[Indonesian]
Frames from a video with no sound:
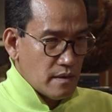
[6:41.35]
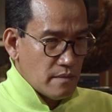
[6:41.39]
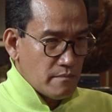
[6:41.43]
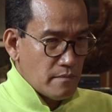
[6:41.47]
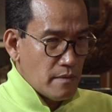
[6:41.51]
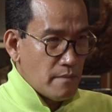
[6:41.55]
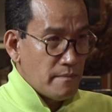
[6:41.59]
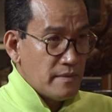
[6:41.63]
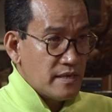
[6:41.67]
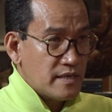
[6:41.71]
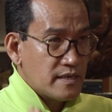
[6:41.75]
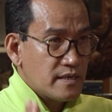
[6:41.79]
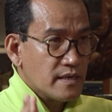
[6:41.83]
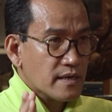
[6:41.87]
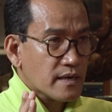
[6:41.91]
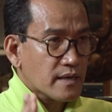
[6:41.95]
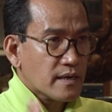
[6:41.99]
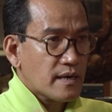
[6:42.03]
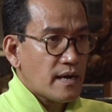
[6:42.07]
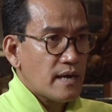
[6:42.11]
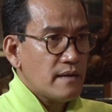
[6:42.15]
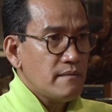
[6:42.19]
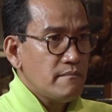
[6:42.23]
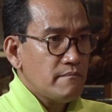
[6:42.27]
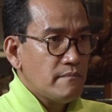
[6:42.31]

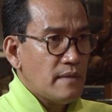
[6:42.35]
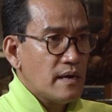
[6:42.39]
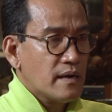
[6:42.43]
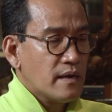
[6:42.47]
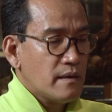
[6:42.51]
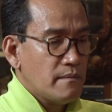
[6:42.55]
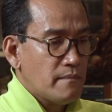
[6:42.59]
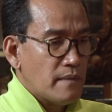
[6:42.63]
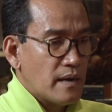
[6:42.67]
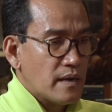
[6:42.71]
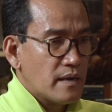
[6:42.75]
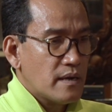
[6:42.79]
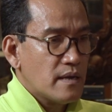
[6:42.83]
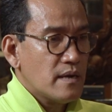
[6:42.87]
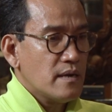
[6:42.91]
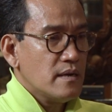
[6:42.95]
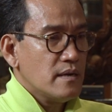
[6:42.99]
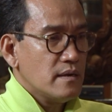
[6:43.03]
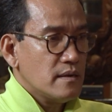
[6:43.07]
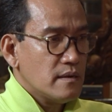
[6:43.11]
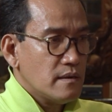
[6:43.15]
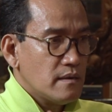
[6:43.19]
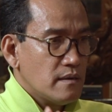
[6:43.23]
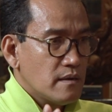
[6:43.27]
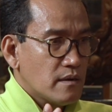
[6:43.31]
memikirkan
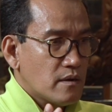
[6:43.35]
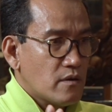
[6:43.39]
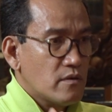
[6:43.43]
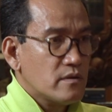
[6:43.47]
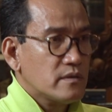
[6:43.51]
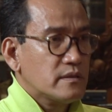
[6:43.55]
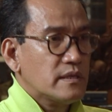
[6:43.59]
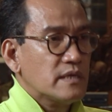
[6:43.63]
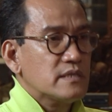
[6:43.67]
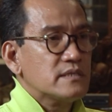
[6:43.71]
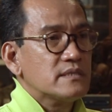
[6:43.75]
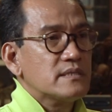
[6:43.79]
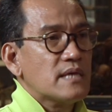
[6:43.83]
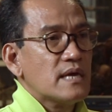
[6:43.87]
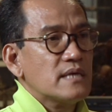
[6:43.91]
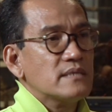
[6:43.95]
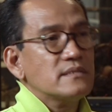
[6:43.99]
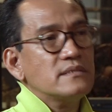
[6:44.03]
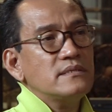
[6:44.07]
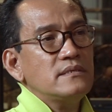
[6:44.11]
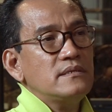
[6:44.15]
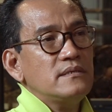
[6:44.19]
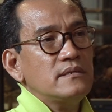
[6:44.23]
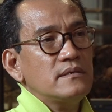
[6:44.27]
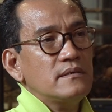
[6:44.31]
bagaimana
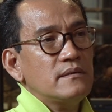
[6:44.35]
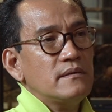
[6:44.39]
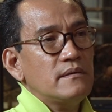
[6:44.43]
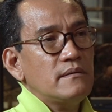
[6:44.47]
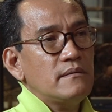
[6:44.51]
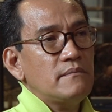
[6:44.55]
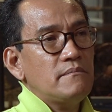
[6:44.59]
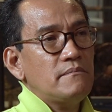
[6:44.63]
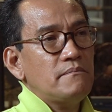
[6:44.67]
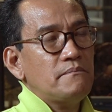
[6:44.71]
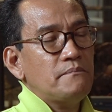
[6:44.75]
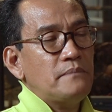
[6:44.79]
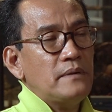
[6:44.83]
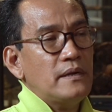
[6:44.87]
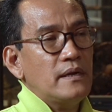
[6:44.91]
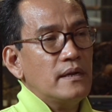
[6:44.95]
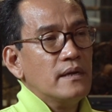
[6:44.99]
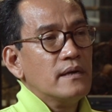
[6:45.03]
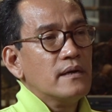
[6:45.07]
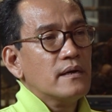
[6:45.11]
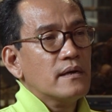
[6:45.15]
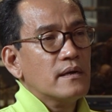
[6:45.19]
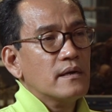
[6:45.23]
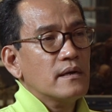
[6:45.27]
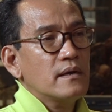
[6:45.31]
kontestasi pileg,